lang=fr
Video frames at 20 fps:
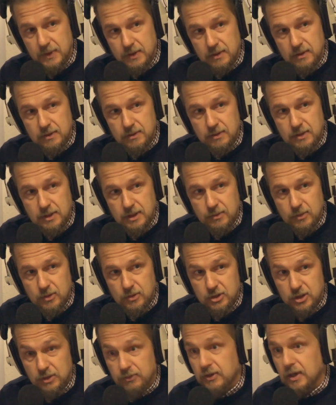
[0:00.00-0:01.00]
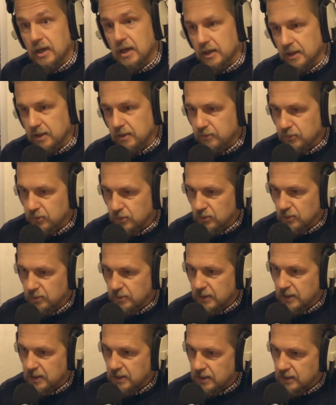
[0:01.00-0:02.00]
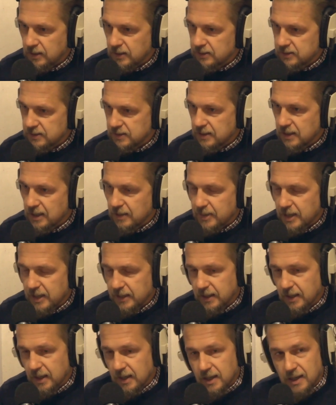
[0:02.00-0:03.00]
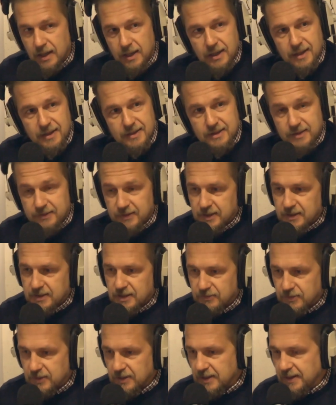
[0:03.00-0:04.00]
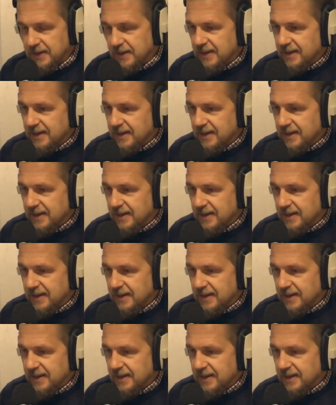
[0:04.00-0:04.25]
euh, ah notamment chez Ferrari, pour ne pas citer la marque. Ça y est, c'est fait.